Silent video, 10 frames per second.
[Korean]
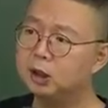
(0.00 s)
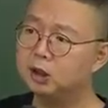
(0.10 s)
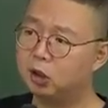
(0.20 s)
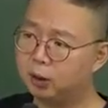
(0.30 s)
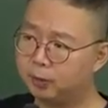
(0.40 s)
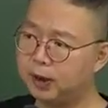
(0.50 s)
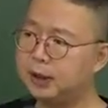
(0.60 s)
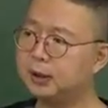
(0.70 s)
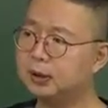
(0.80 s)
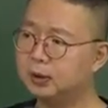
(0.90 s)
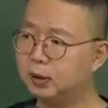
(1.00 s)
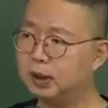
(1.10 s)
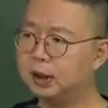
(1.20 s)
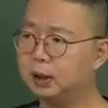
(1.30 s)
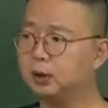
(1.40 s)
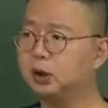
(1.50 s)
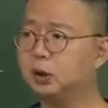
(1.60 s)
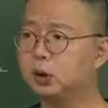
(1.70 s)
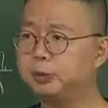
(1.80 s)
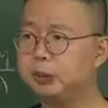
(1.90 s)
처분행정청한테도
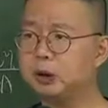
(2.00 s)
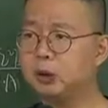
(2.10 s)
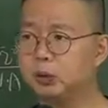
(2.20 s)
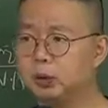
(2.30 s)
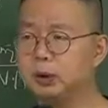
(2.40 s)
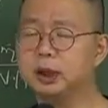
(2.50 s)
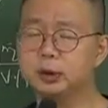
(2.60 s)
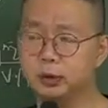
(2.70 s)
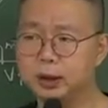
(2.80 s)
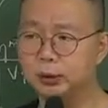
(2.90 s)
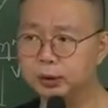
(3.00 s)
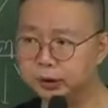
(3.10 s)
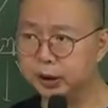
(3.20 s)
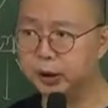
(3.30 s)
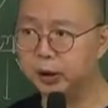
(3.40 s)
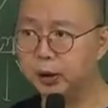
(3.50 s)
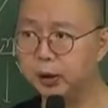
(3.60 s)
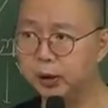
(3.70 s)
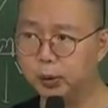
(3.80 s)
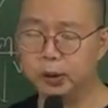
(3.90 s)
취소 심판 청구서를 제출할 수 있어요.
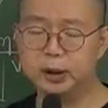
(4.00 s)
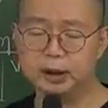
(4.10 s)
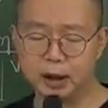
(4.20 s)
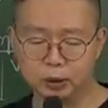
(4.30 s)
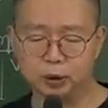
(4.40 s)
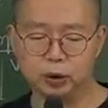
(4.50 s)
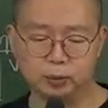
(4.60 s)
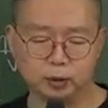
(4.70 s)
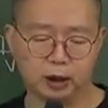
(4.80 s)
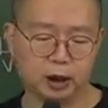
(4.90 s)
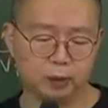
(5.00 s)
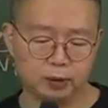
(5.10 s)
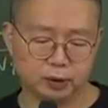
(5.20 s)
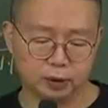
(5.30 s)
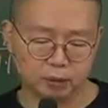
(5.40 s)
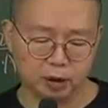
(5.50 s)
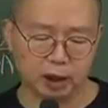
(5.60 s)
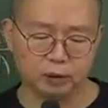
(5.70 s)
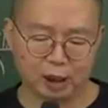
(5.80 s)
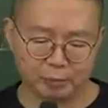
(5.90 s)
여기 이제 자주시험 문제 나오는 뭐
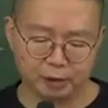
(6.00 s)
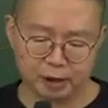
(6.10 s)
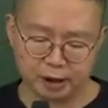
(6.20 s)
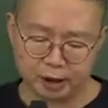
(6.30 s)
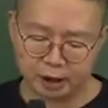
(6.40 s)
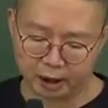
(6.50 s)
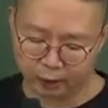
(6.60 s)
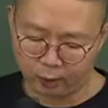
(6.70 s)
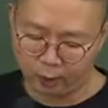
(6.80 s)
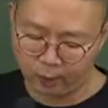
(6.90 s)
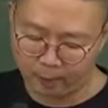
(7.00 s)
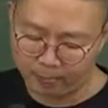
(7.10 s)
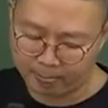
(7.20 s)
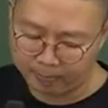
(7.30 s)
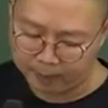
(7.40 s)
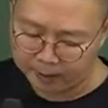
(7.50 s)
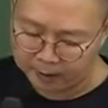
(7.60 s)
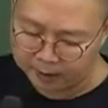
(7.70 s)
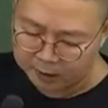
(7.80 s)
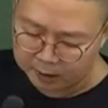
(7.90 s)
단순도 암기니까 안 되고
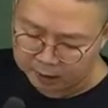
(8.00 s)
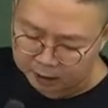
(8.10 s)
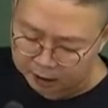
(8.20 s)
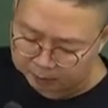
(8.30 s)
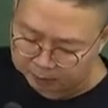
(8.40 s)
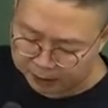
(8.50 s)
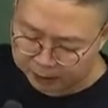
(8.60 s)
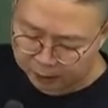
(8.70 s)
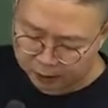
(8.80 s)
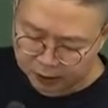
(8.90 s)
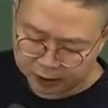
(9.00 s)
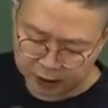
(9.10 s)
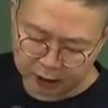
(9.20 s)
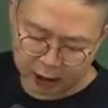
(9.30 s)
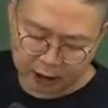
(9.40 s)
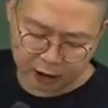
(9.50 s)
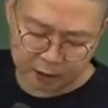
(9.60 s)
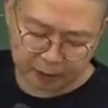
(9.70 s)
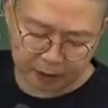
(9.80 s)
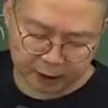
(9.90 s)
심판 청구 제기, 행정
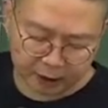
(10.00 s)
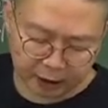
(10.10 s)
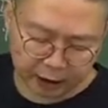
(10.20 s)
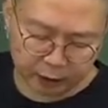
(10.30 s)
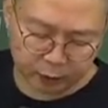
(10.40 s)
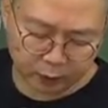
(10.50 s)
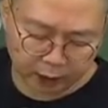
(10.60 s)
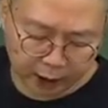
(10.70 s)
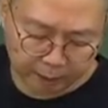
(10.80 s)
심판 제기의 효과,